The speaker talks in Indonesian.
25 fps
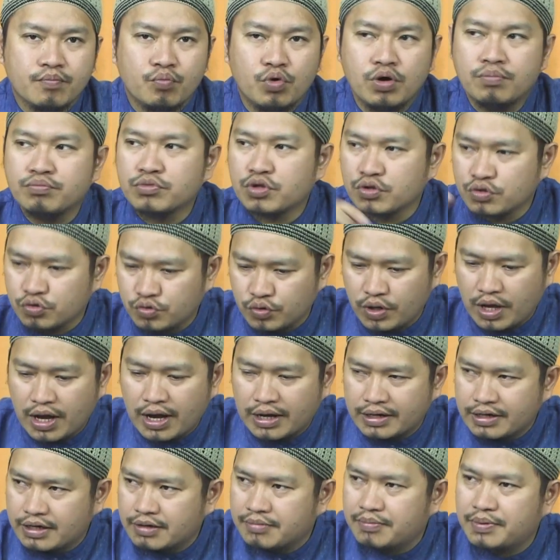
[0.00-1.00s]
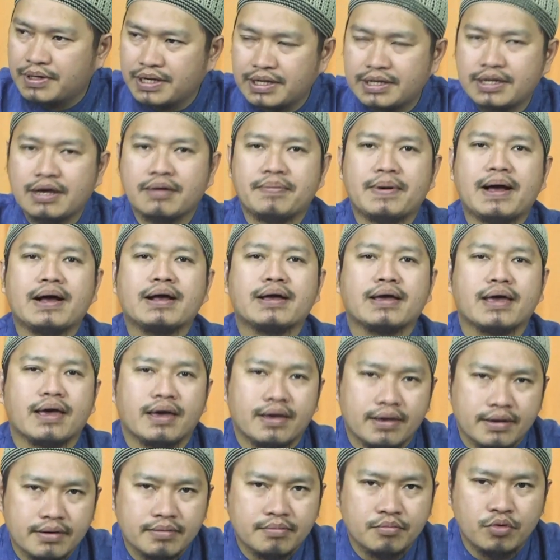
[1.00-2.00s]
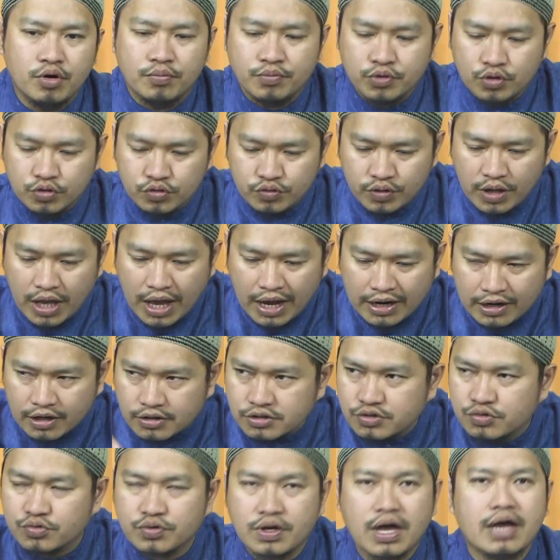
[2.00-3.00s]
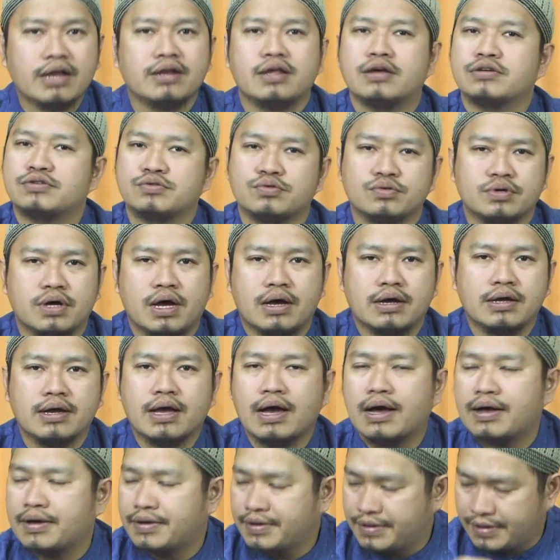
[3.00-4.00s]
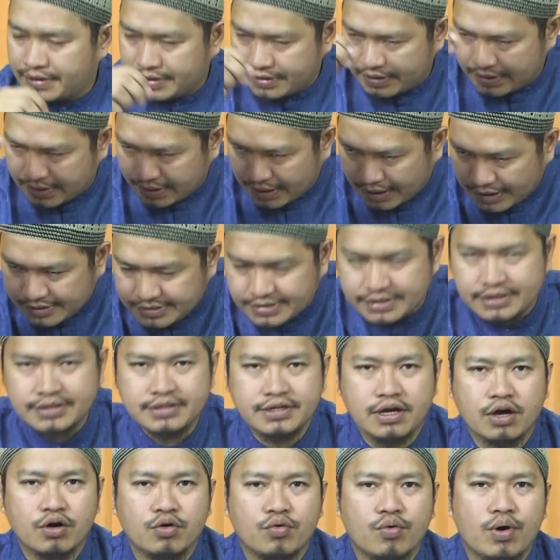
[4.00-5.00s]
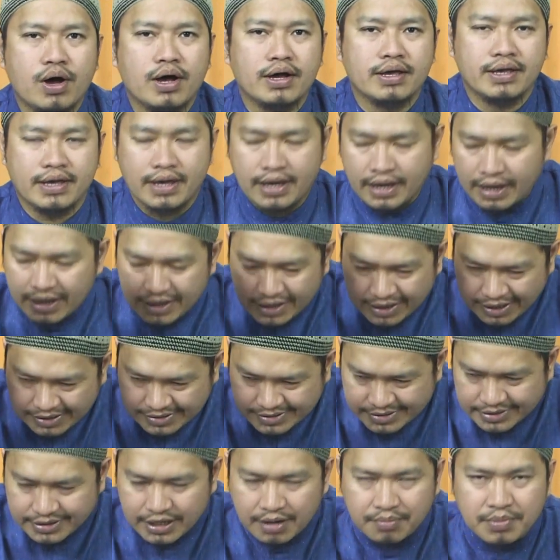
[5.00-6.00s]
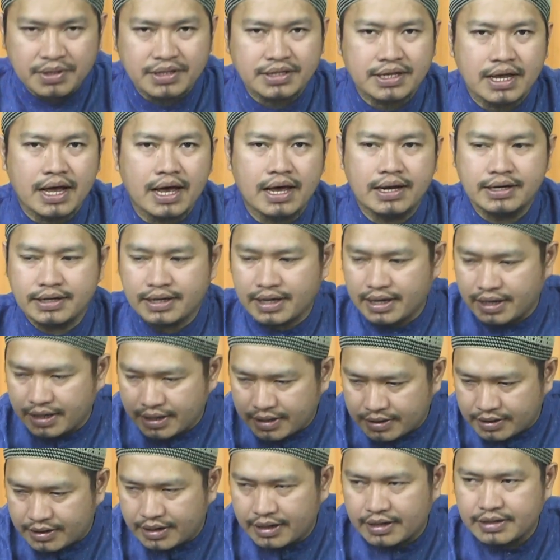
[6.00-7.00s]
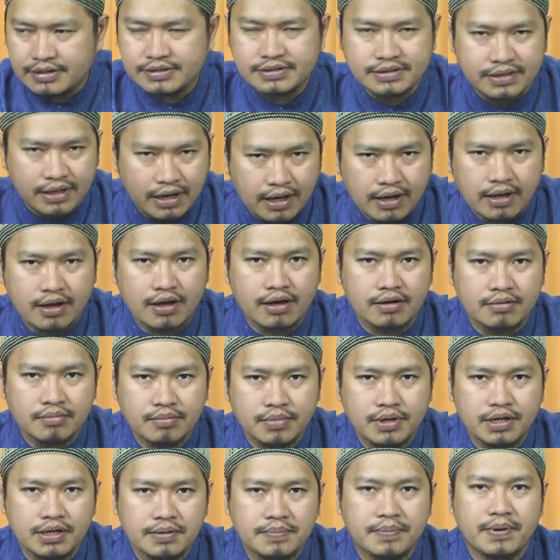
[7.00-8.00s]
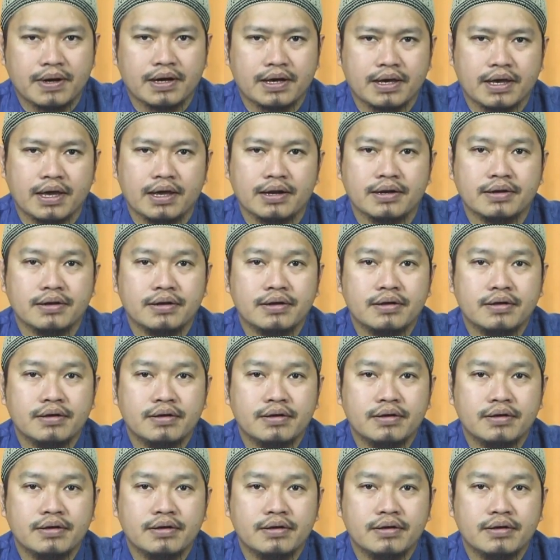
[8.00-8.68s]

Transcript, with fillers: Belum tentu yang Anda beli dia pakai. Belum tentu yang Anda suka dia suka. Enggak. Kasih dia uangnya, kasih dia mentahannya, dek silahkan beli pakaian.